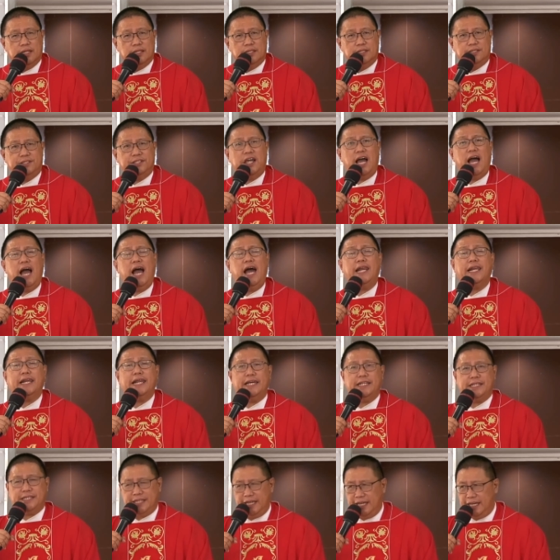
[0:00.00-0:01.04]

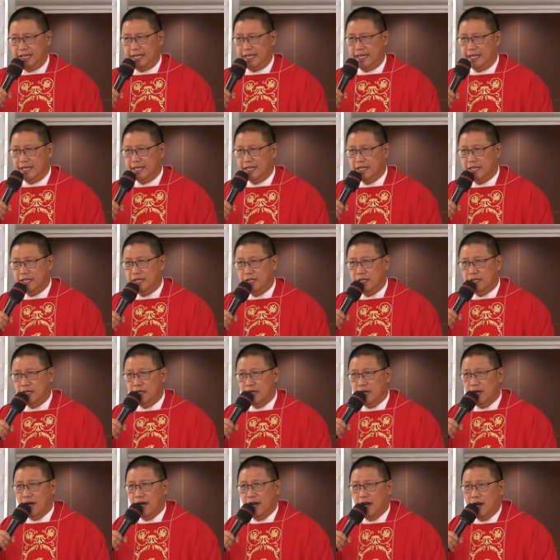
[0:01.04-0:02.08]
charity.
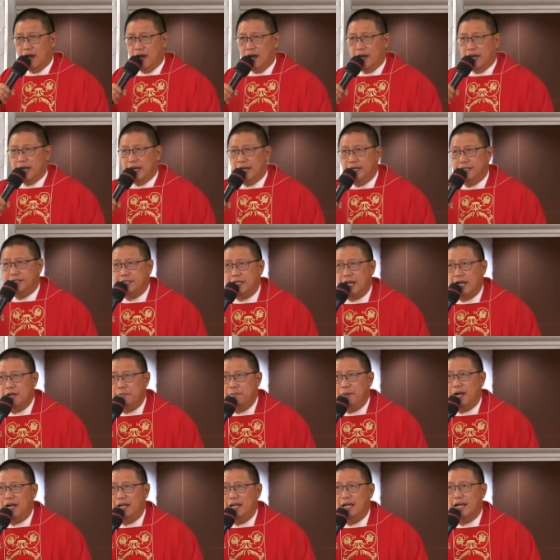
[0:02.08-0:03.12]
Isang
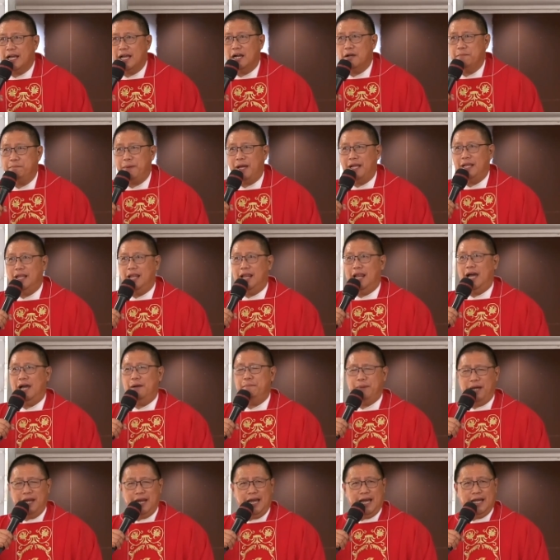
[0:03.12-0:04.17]
makalagang
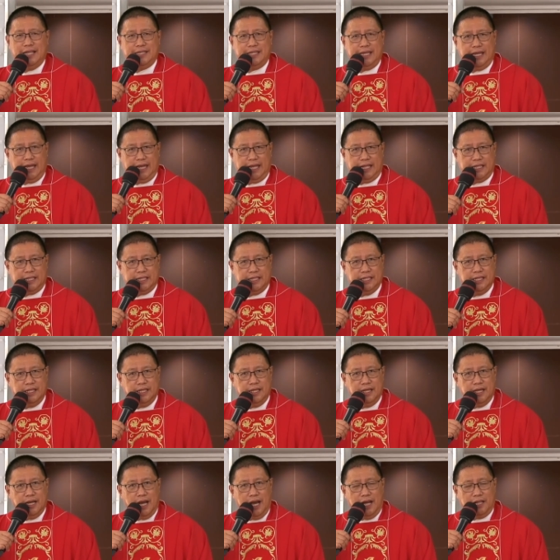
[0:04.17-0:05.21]
panlaban natin
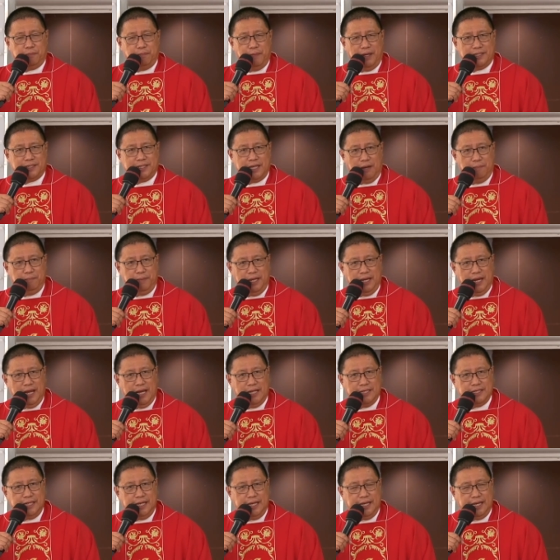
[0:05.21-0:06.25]
at masabi
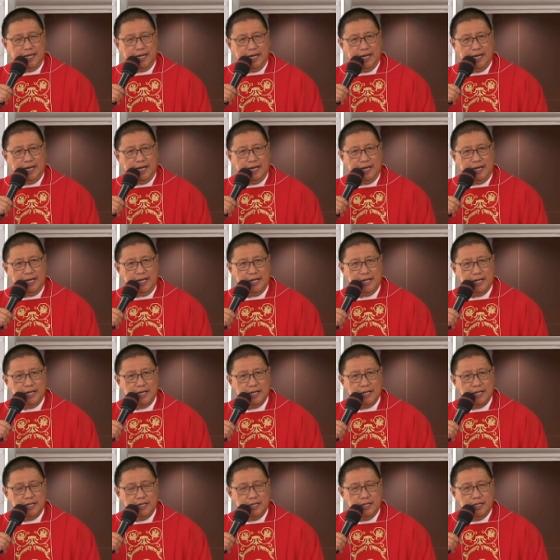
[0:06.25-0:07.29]
nating uh,
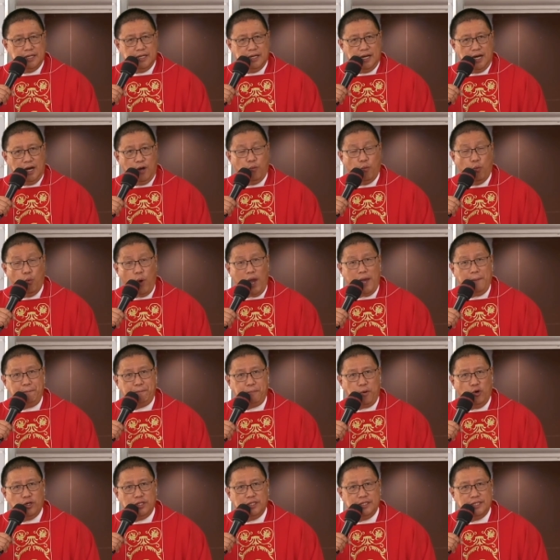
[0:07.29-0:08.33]
a
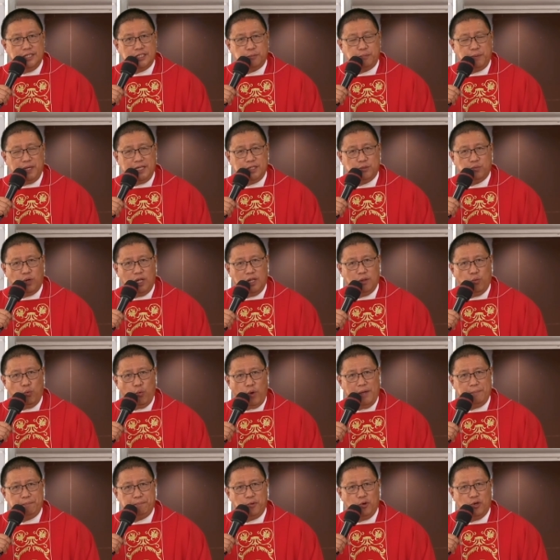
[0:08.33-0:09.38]
weapon, spiritual
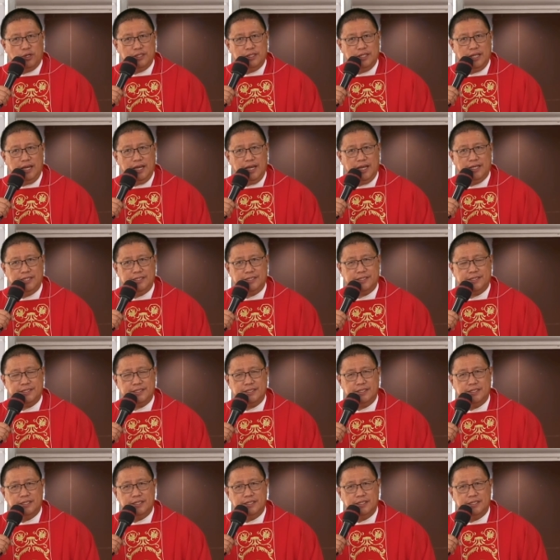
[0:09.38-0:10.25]
weapon is